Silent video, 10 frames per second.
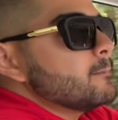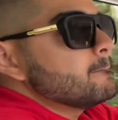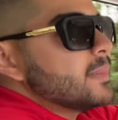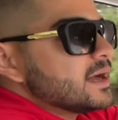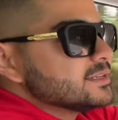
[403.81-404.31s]

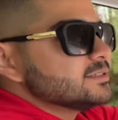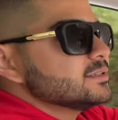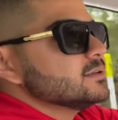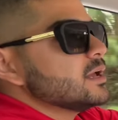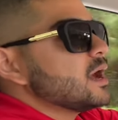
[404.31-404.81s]
más
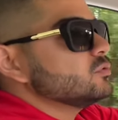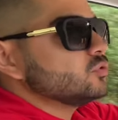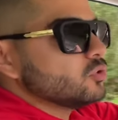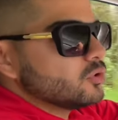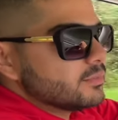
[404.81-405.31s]

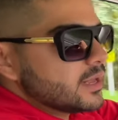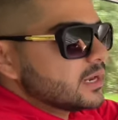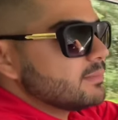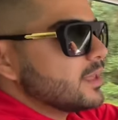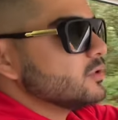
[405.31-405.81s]
autonomía en el
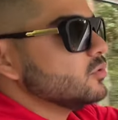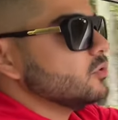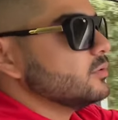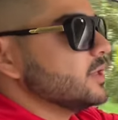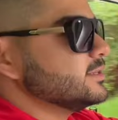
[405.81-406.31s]
vehículo.
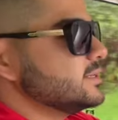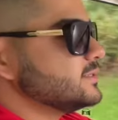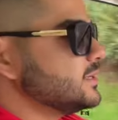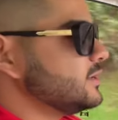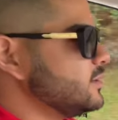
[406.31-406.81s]
Es
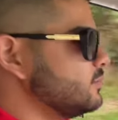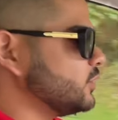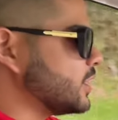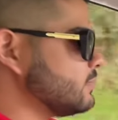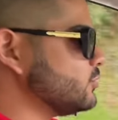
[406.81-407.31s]
decir, por
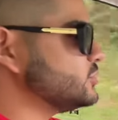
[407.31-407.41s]
ejemplo,